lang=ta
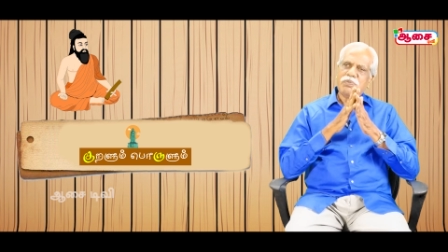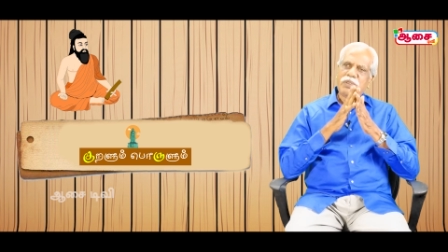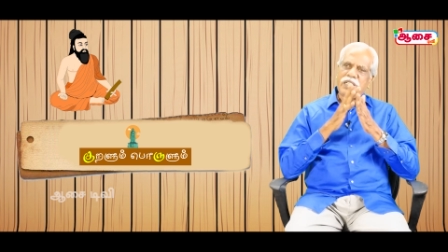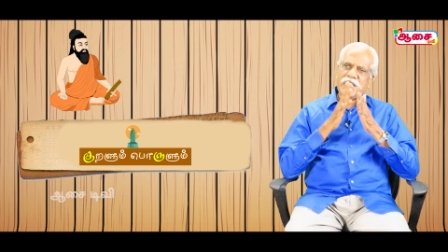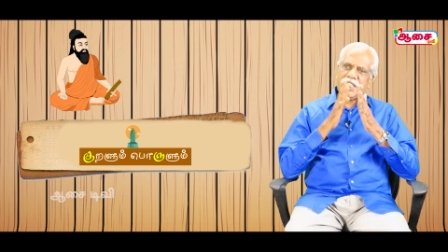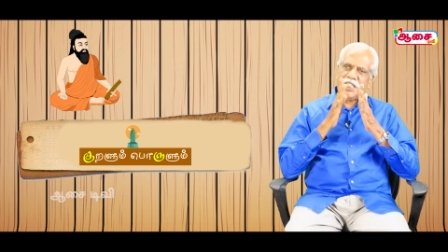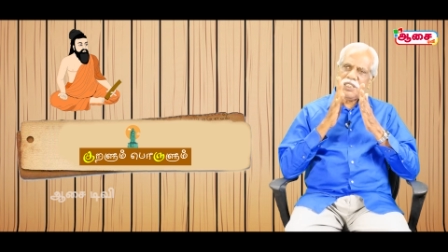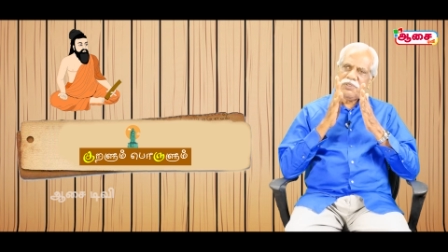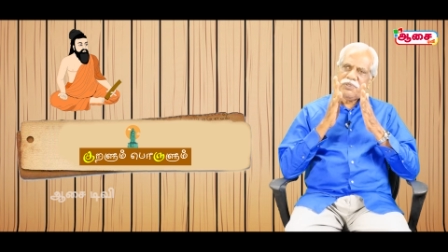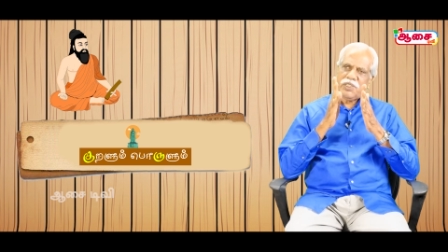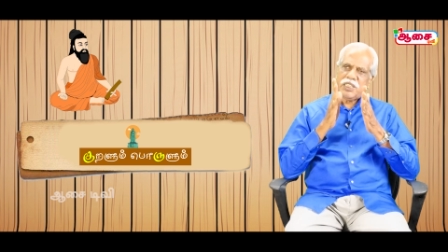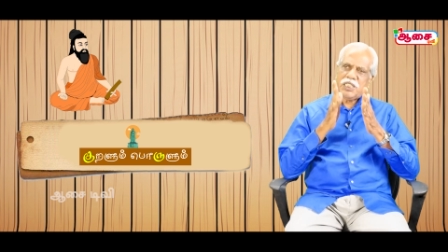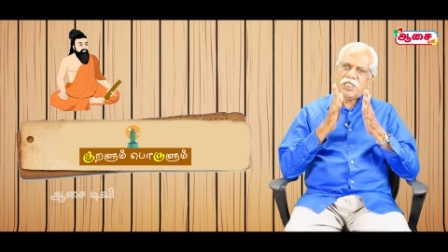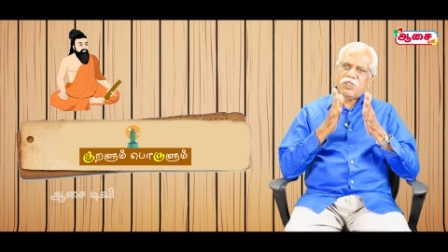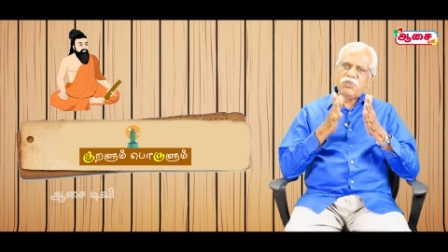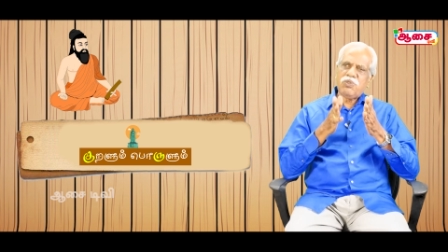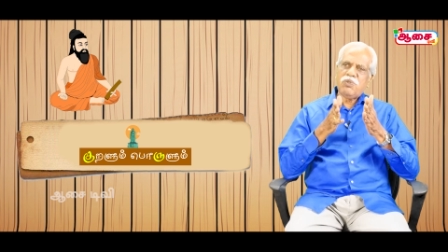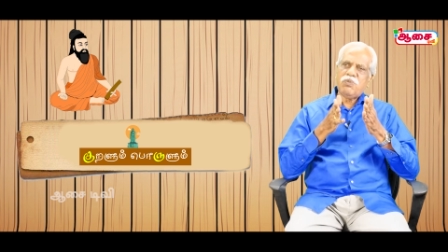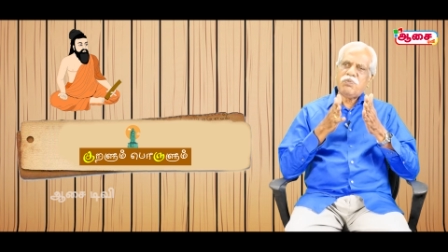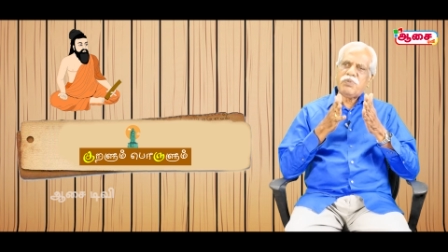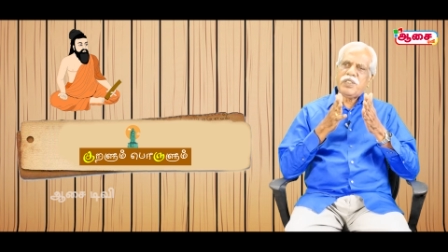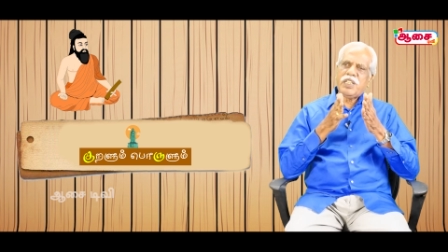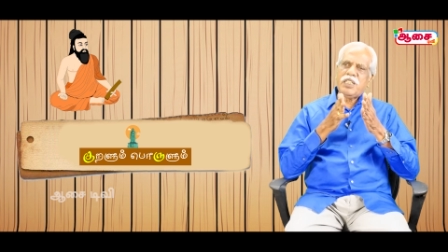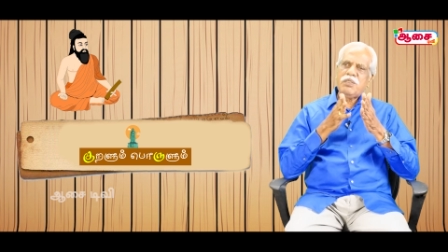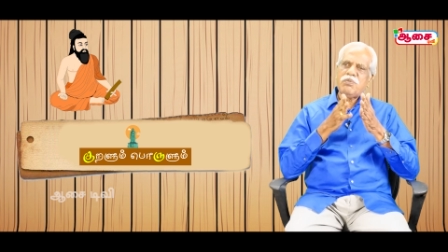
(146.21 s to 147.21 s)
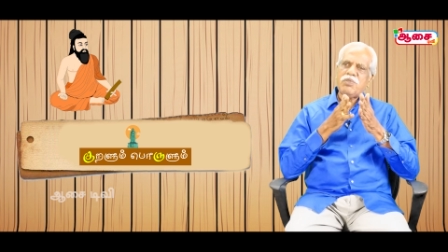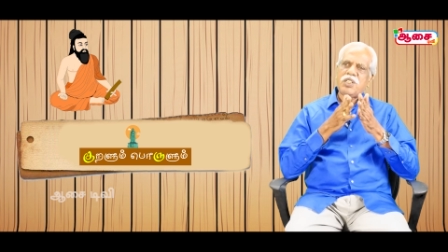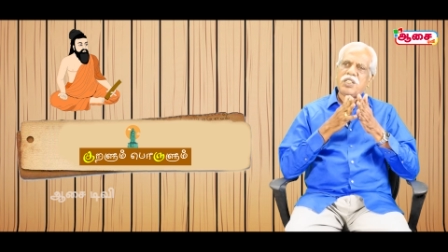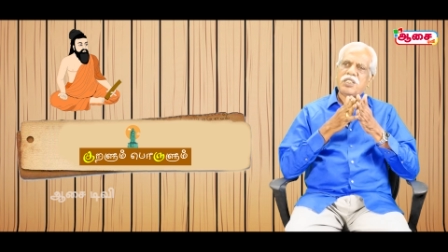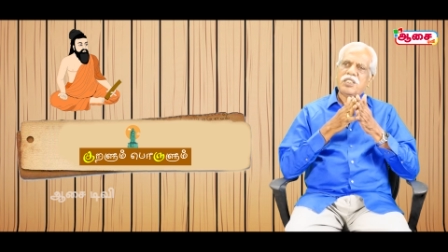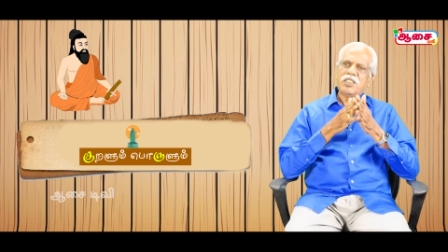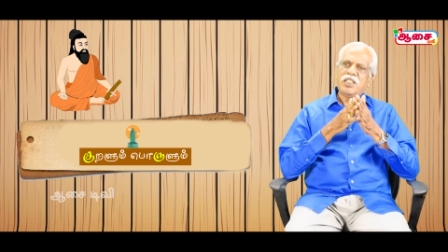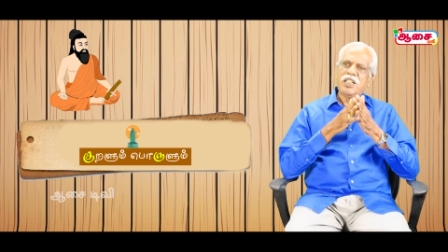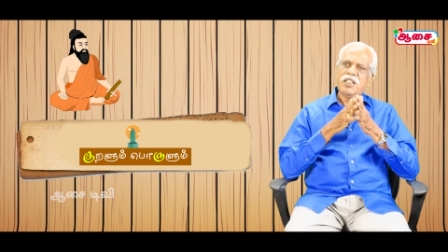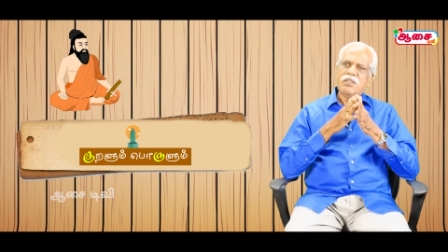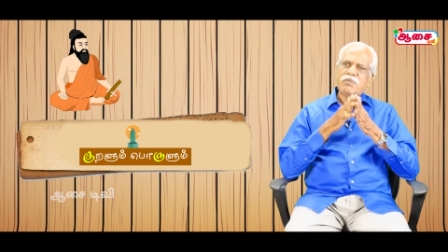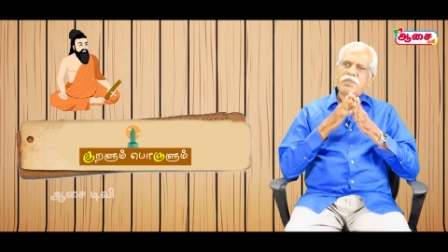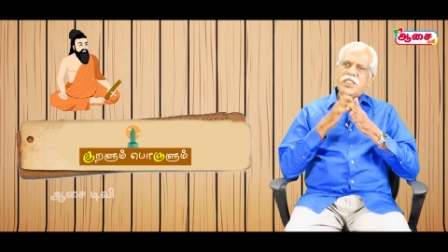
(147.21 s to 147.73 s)
பழம் வெட்டவும்
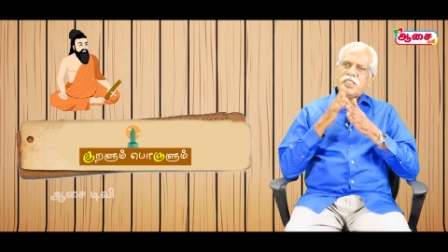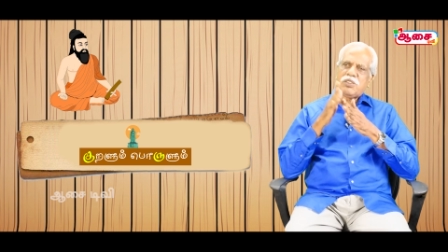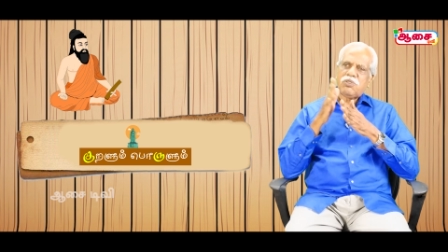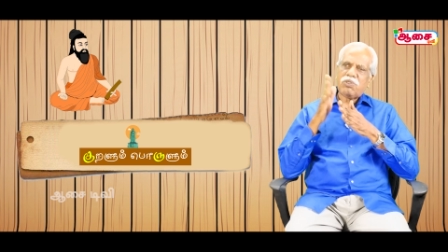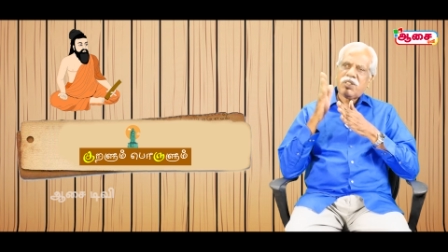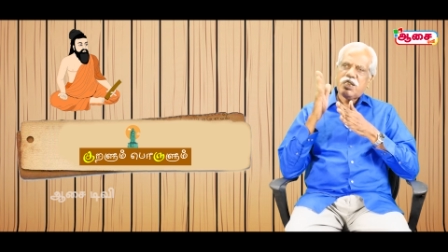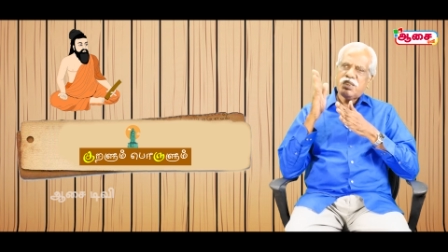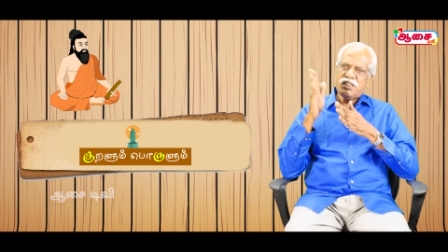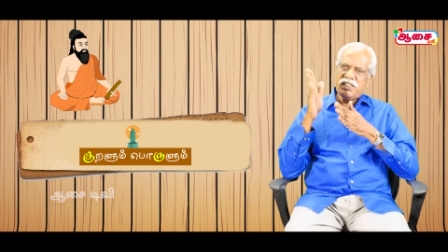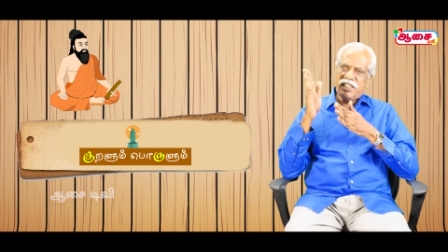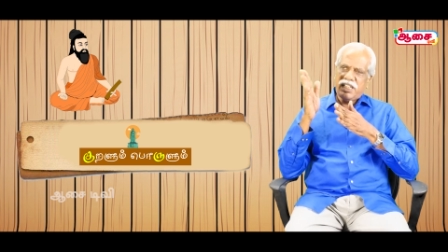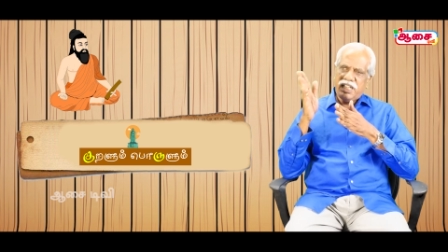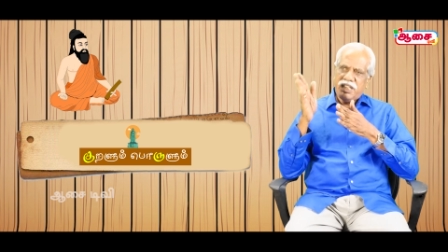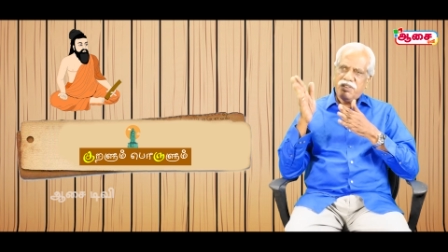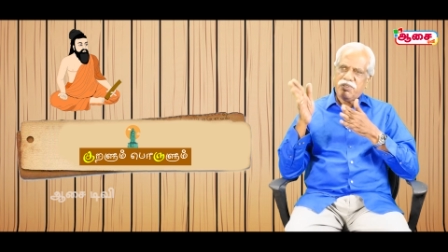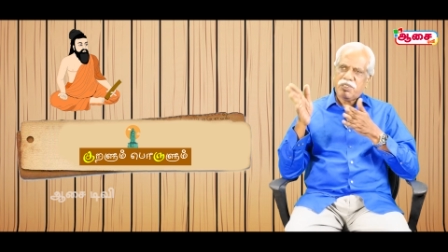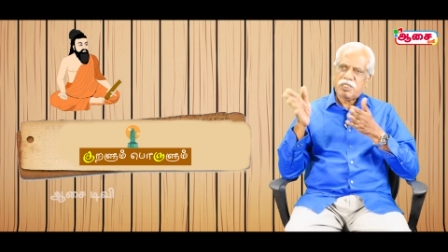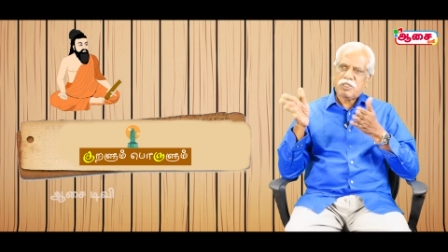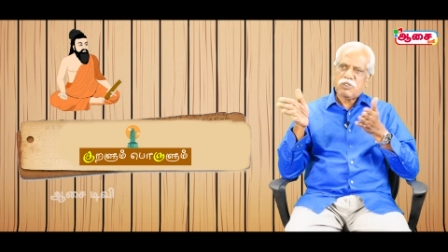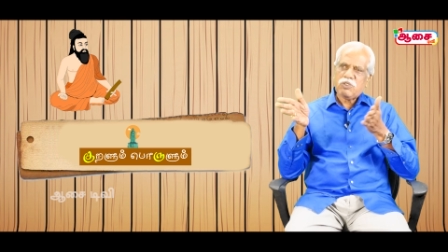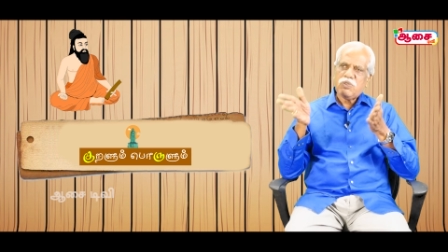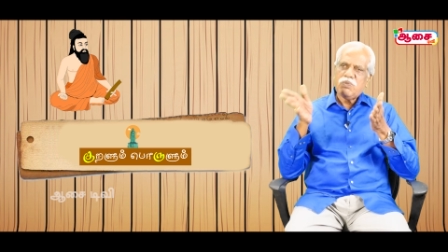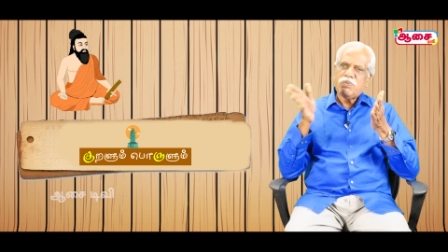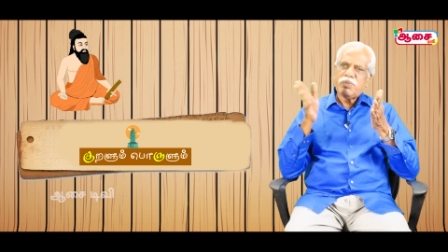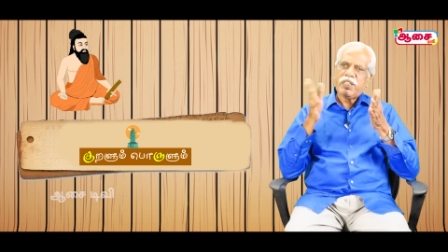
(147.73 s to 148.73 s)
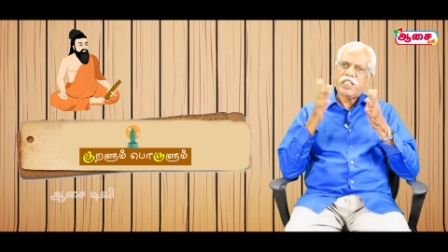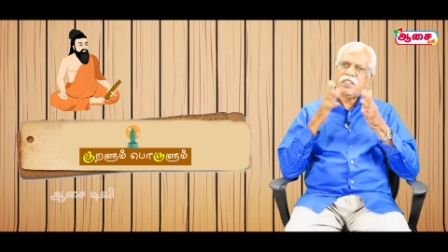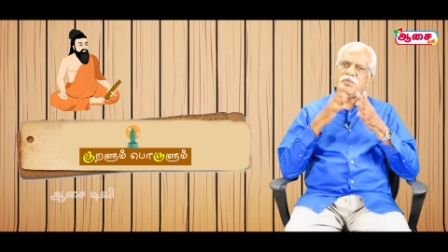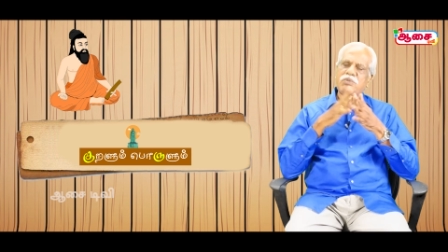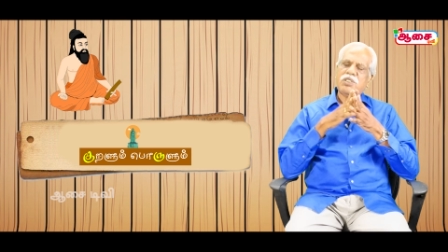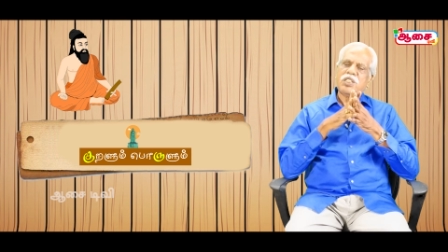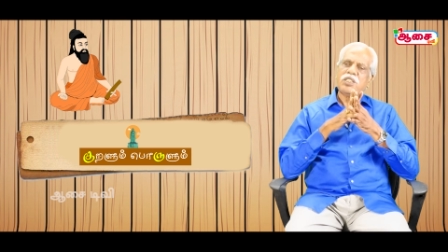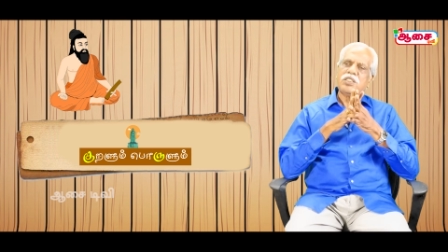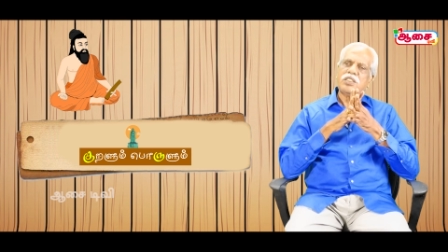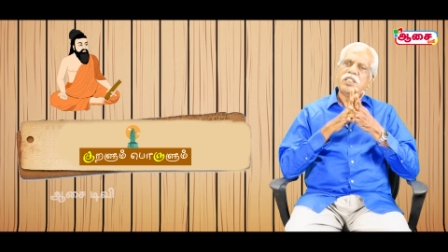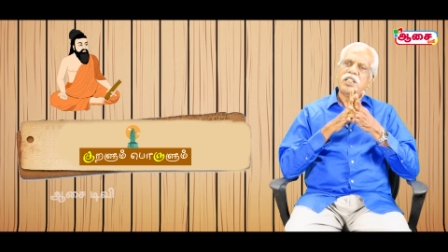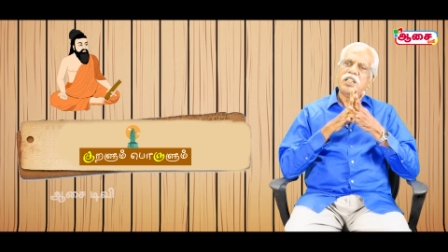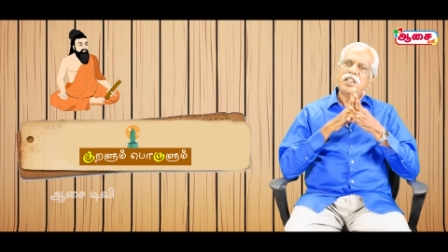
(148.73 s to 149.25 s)
பயன்படுத்தலாம் மற்றவனுடைய தலை வெட்டவும்
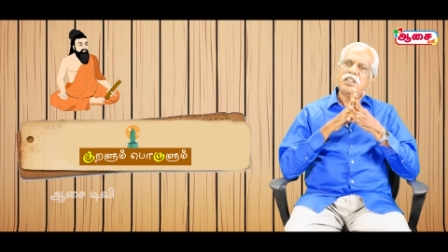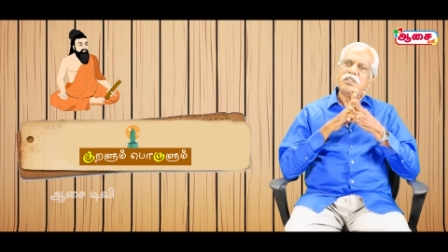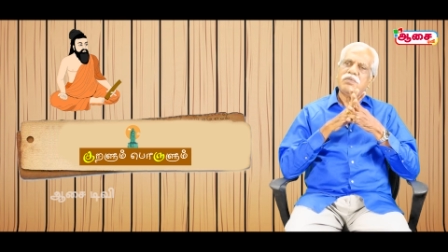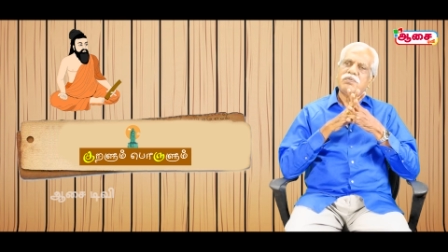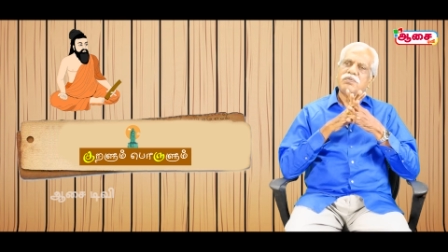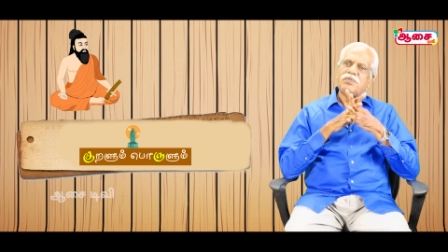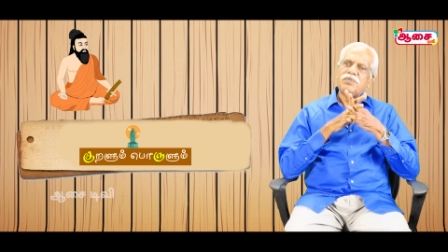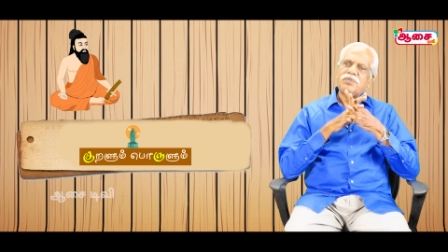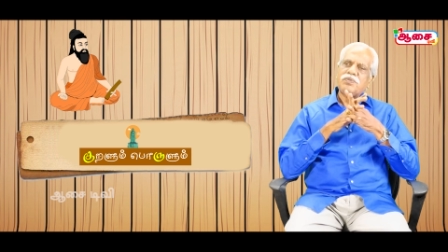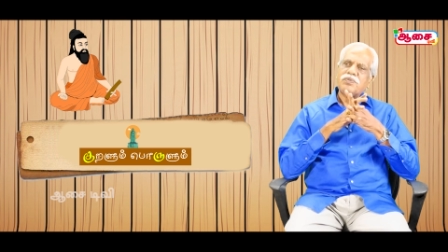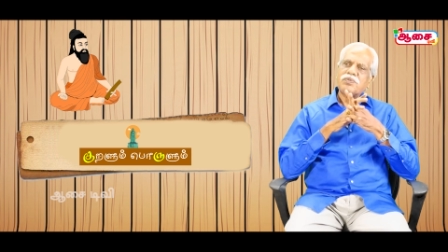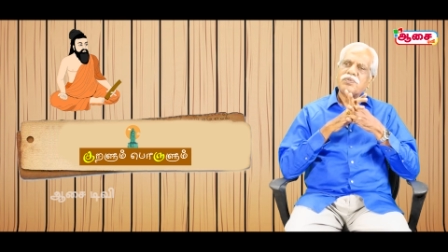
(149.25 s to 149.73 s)
பயன்படுத்தலாம்